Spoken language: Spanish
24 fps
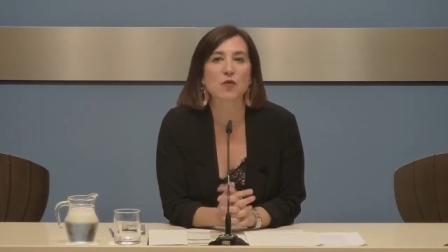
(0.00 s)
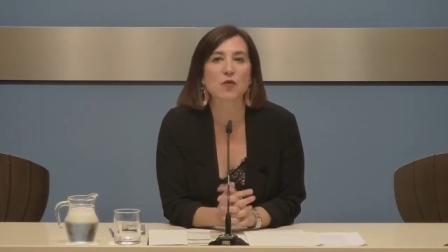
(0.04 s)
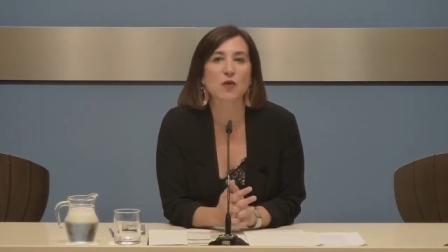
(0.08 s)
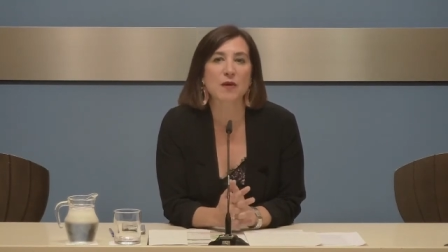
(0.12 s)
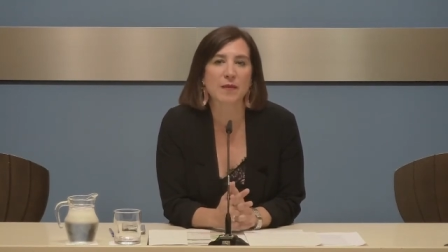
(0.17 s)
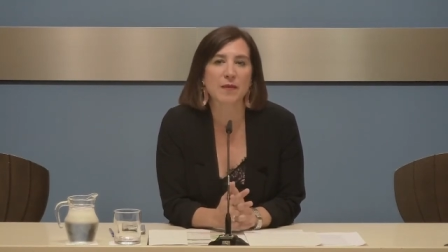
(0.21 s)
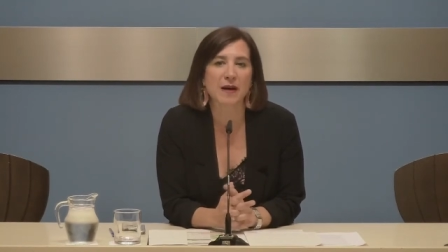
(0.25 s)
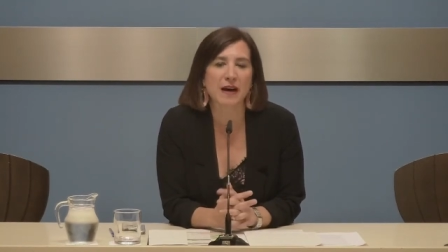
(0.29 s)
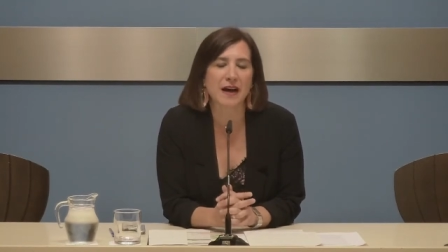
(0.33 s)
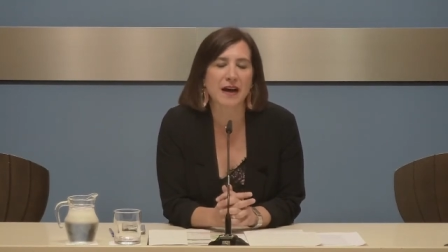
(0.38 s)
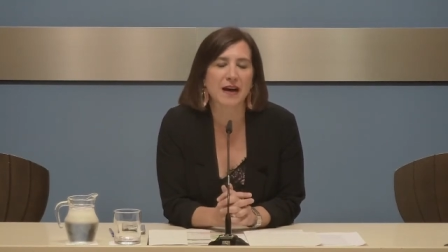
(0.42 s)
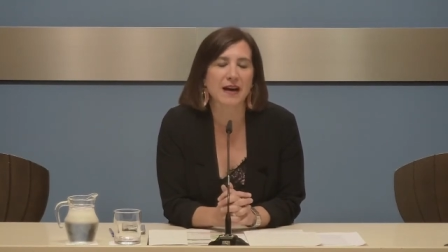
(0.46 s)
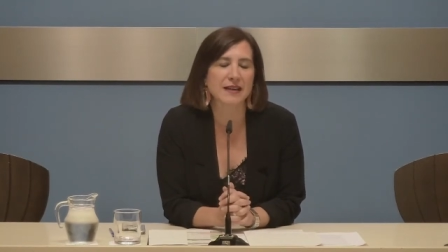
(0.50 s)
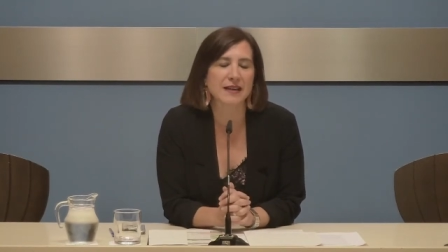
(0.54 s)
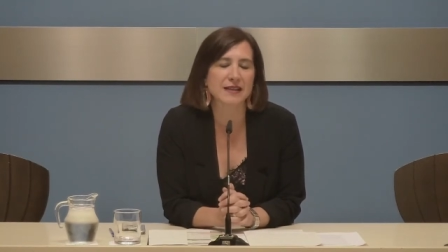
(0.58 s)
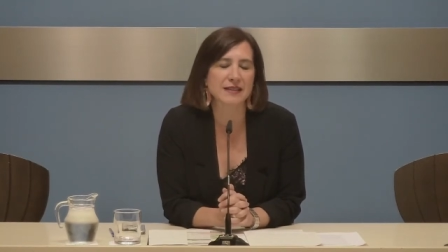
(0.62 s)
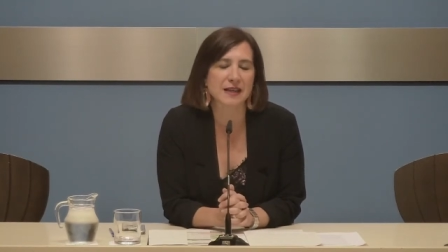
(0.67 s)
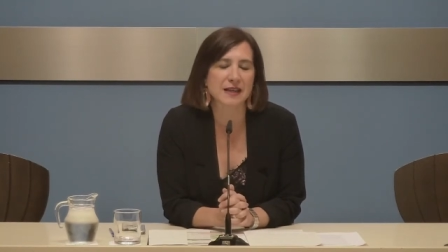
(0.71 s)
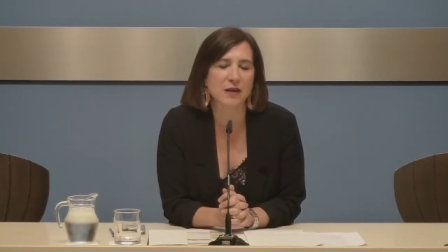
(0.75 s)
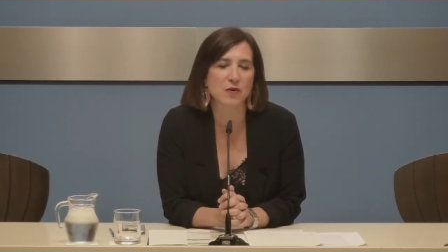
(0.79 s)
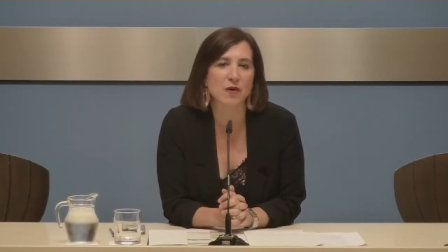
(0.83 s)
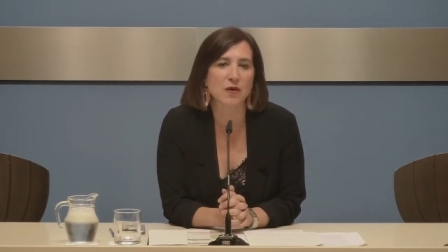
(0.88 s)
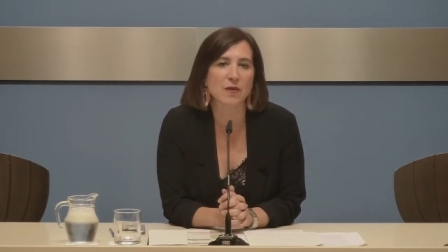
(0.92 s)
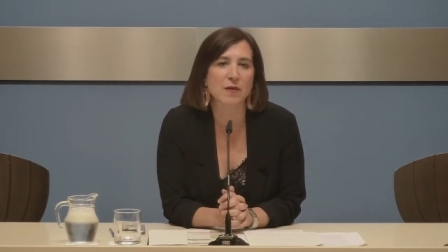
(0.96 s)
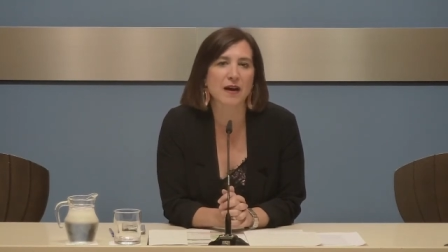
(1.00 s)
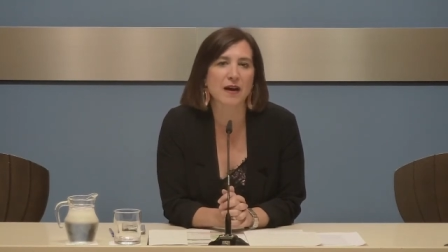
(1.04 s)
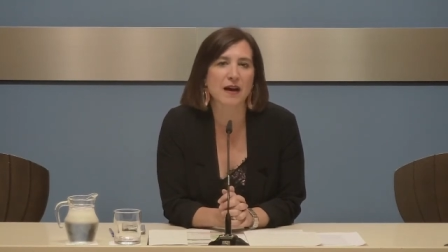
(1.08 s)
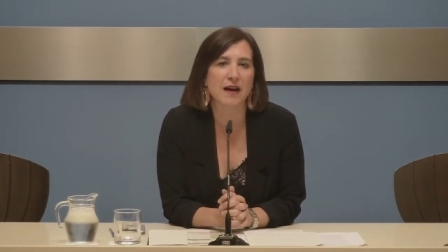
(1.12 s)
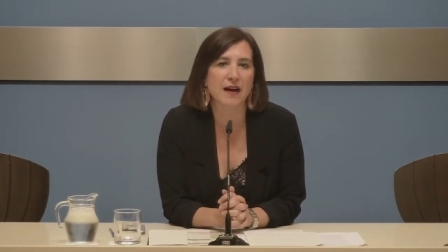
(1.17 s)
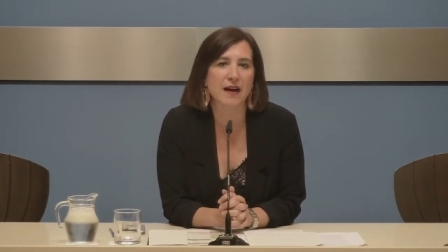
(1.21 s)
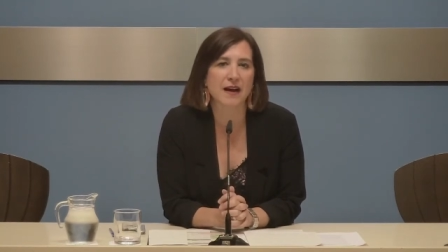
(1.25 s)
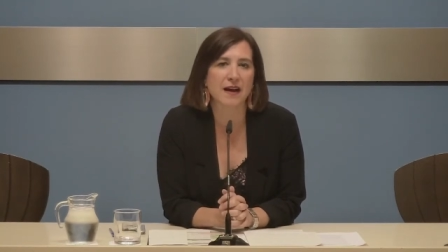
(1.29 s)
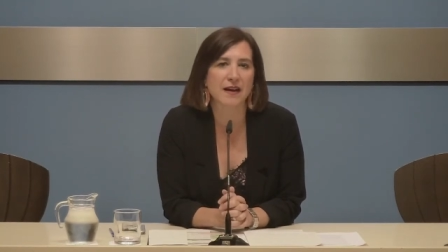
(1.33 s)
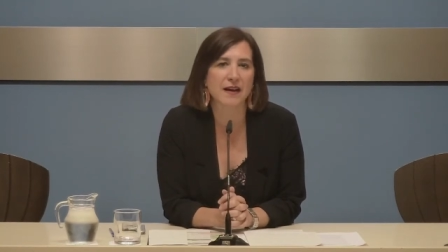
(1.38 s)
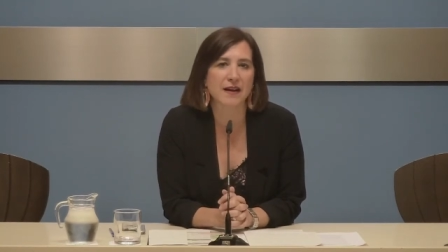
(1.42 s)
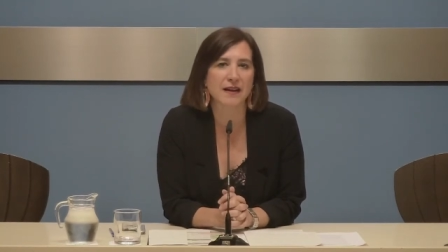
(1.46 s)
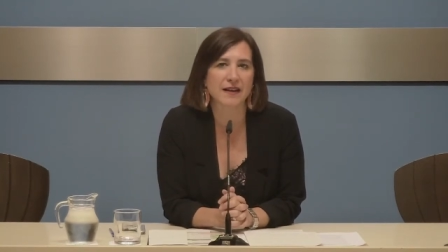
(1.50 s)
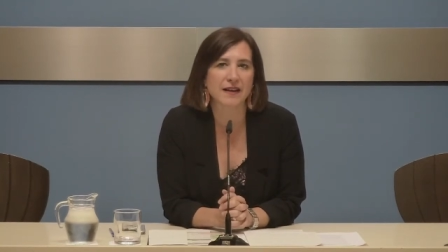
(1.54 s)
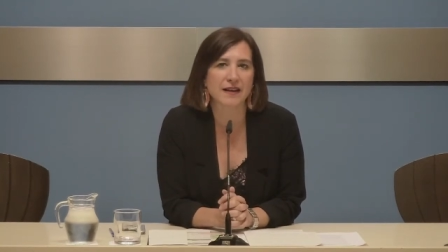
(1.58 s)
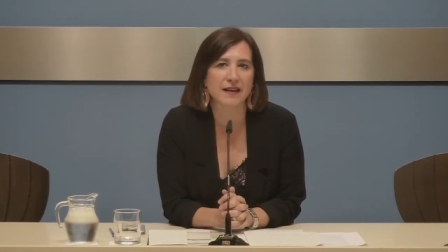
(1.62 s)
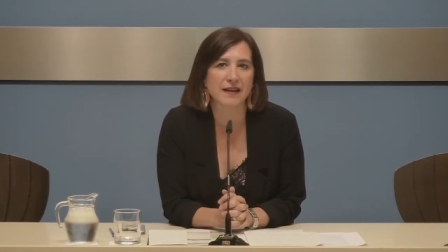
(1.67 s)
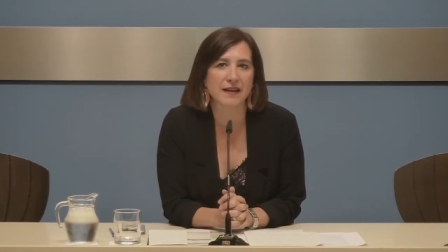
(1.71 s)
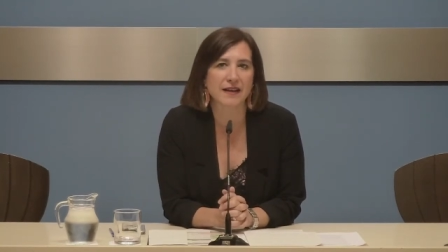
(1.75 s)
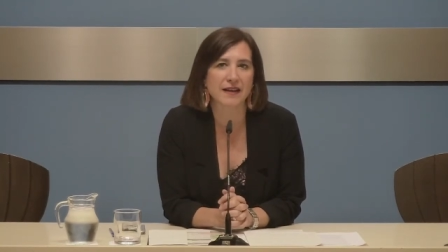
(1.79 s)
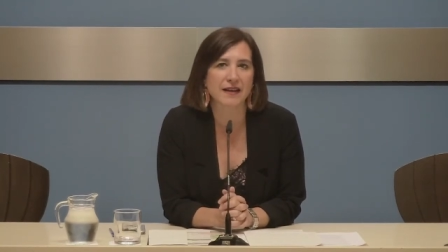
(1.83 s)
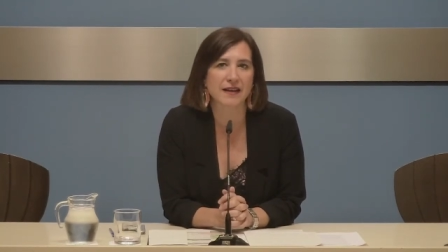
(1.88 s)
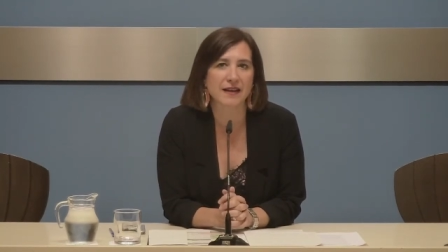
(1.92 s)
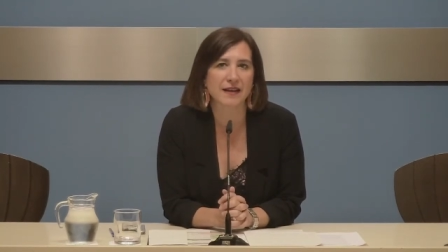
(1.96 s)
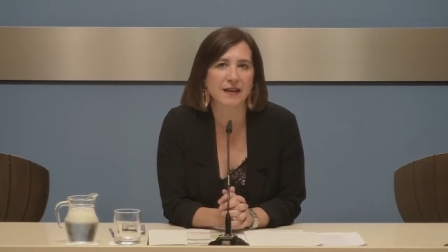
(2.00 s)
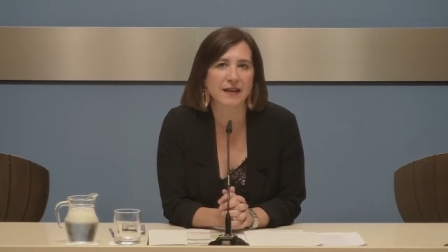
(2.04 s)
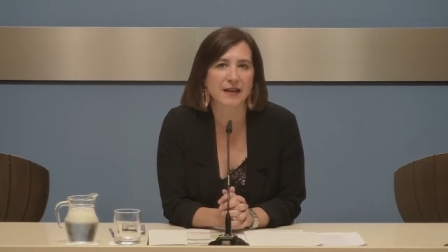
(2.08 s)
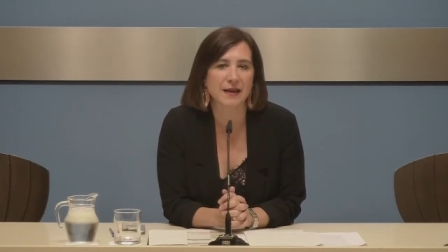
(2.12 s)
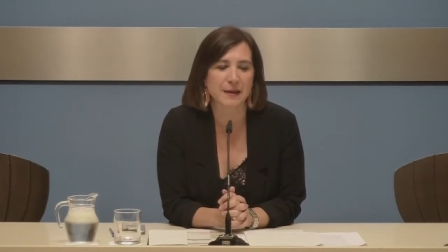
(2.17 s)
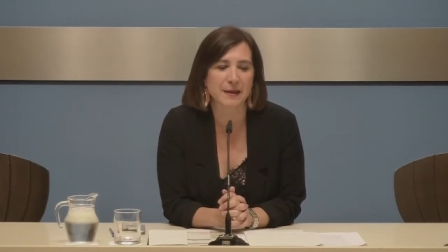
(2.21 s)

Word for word: nueva, esta nueva eh,